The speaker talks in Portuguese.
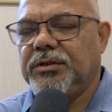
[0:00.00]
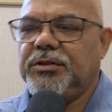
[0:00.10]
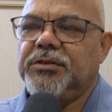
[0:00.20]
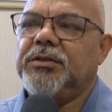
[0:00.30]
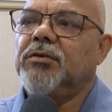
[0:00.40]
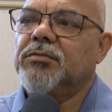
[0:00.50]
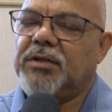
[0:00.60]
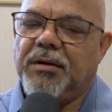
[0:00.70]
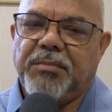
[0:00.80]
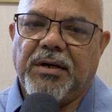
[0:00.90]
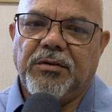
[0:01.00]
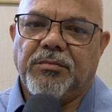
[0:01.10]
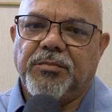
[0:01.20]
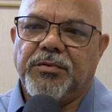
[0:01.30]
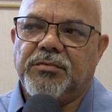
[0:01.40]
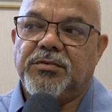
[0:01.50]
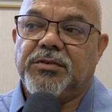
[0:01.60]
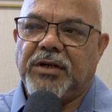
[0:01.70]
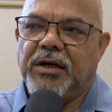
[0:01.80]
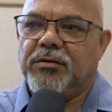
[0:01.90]
a gente tem um trabalho muito
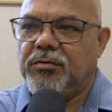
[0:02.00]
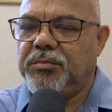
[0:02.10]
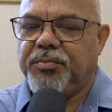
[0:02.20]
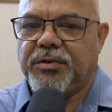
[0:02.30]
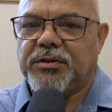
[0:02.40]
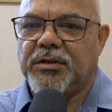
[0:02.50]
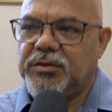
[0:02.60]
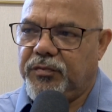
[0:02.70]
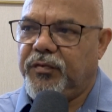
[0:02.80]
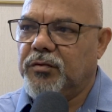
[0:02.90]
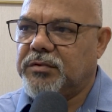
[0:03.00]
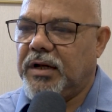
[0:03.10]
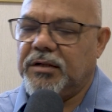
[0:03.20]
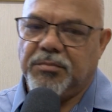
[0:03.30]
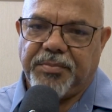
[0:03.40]
sério e importante voltado